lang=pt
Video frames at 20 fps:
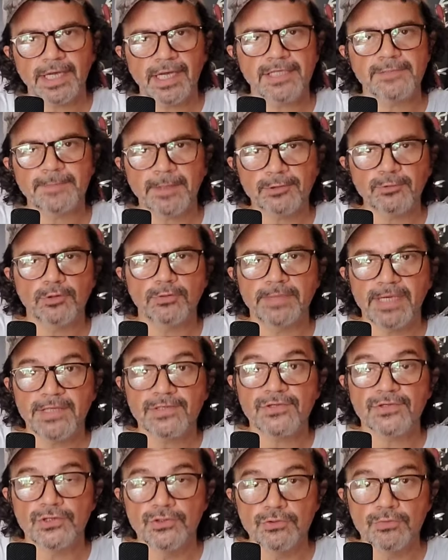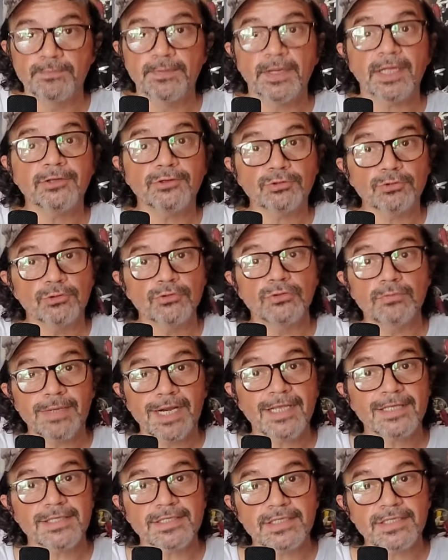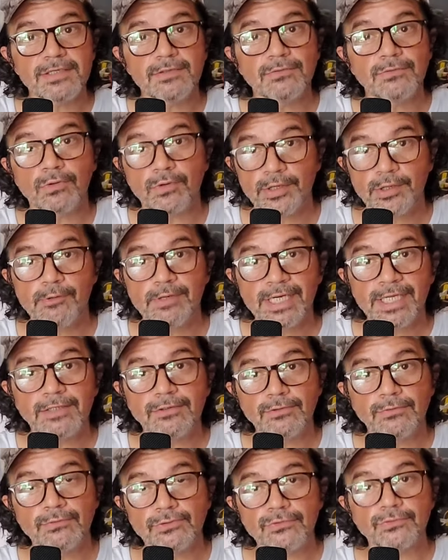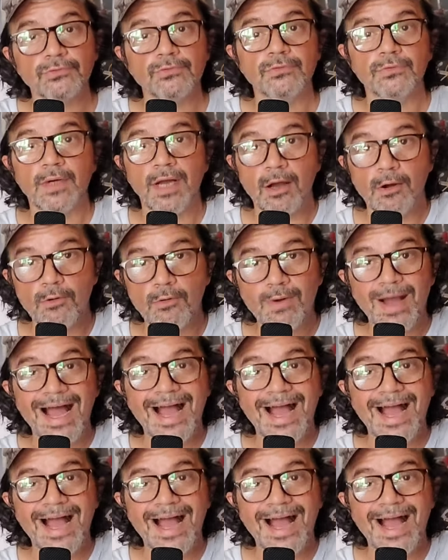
reais para todo o Brasil, para todo o Brasil, do Rio Grande do Sul ao